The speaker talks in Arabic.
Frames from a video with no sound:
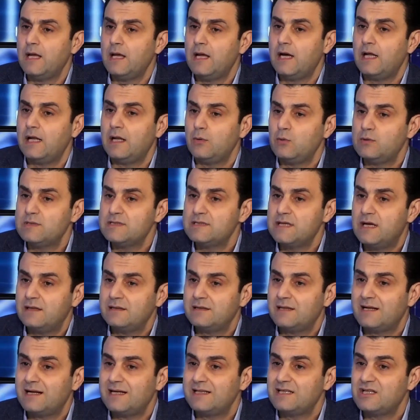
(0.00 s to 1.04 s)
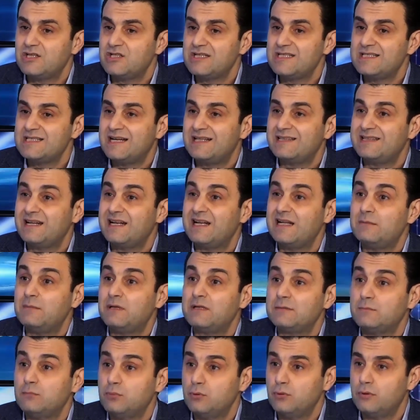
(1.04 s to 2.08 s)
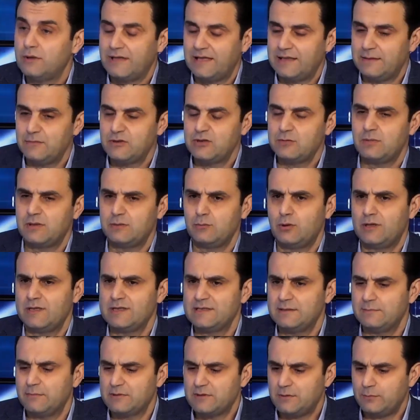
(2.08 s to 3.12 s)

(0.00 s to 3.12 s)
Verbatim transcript: هلا هو الزعتر اكثر شيء الزعتر اللي مطبوخ يعني مش مطبوخ قصدي